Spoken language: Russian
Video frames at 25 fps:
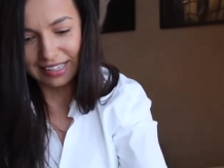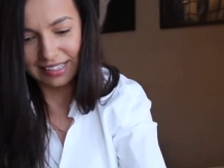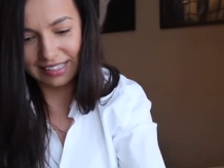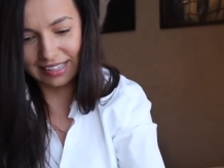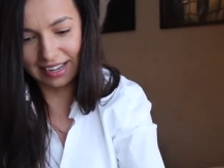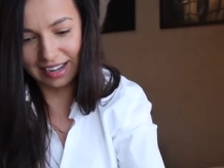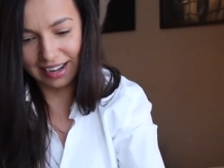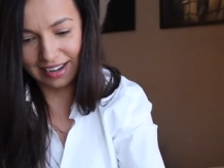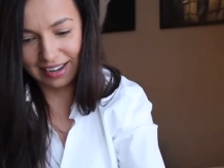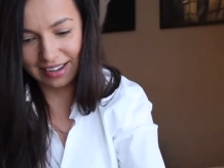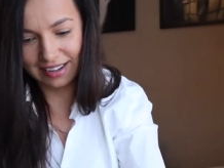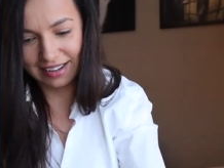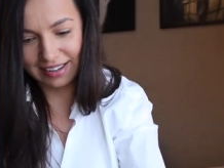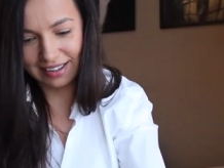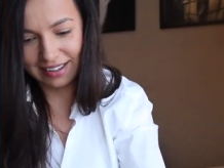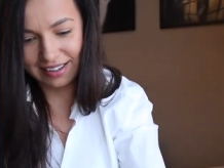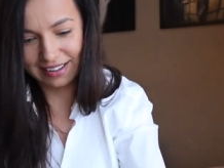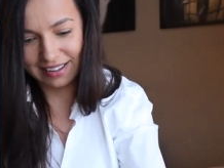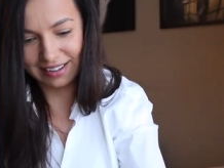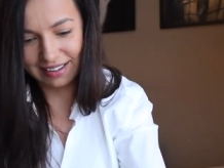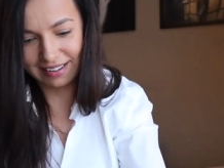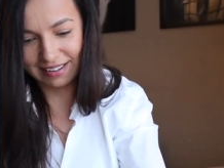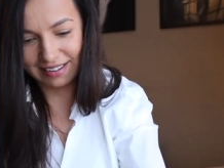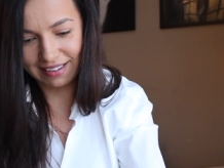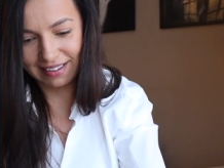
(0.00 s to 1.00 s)
Так,
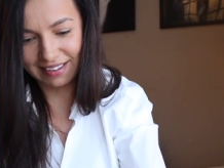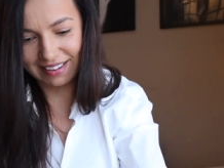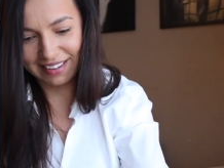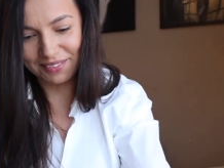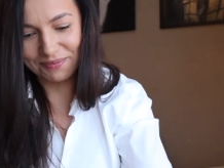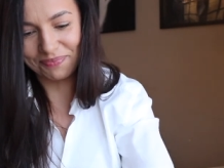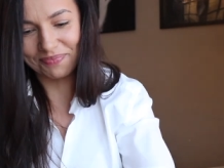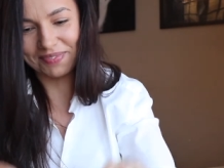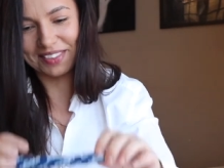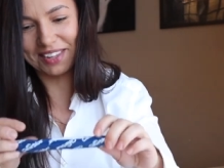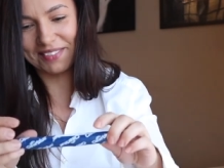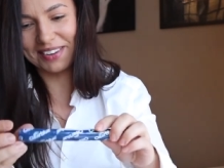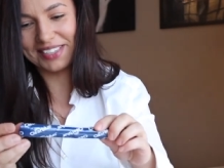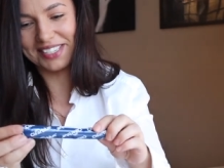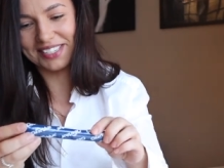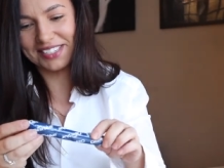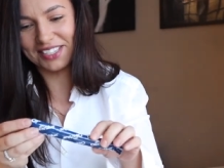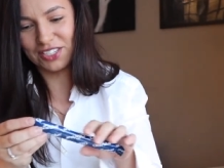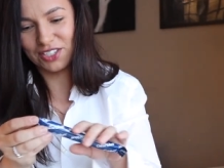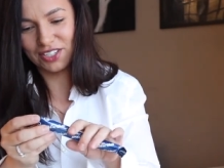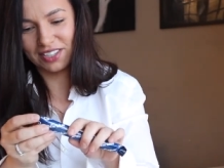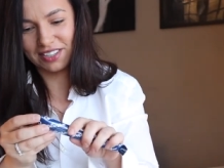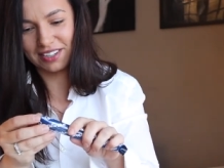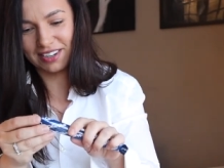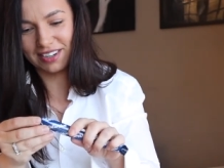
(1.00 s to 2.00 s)
э, давайте
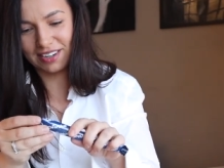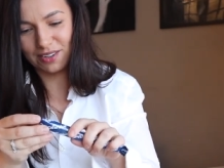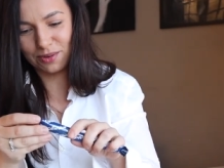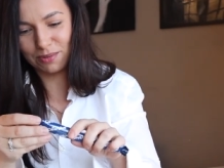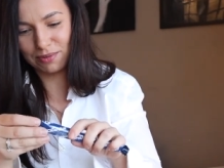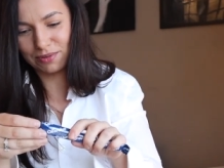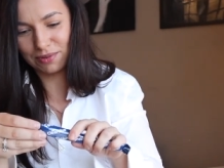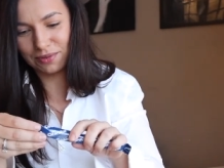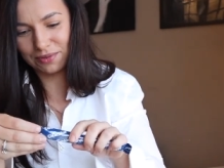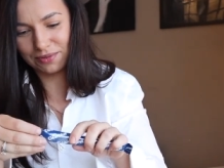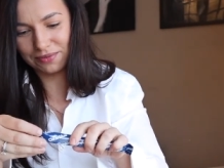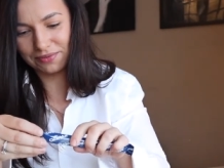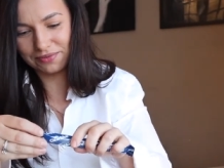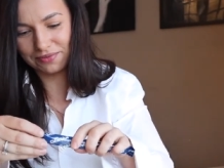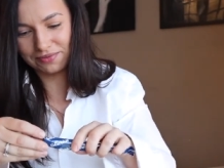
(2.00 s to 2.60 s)
сначала глирну.